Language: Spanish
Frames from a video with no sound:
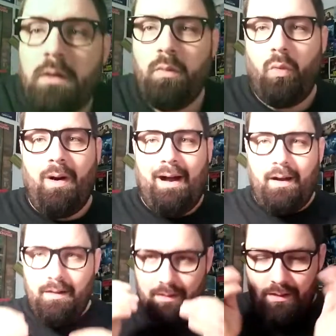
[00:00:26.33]

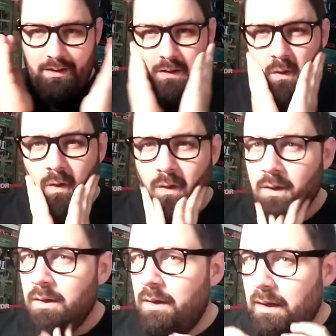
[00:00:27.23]
¡Buah!
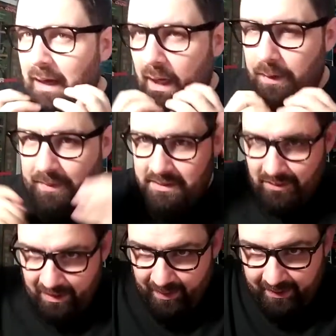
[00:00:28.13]
¿Habéis visto
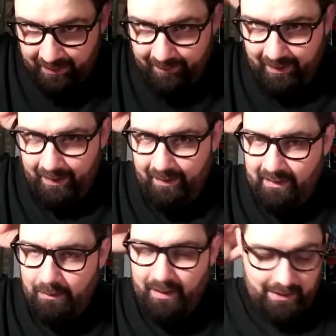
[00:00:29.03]
la magia de,
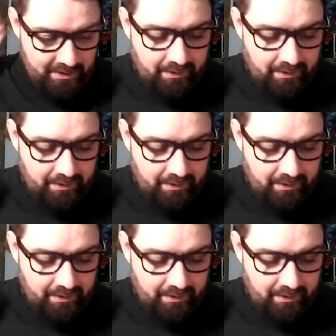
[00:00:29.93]
del Vegas?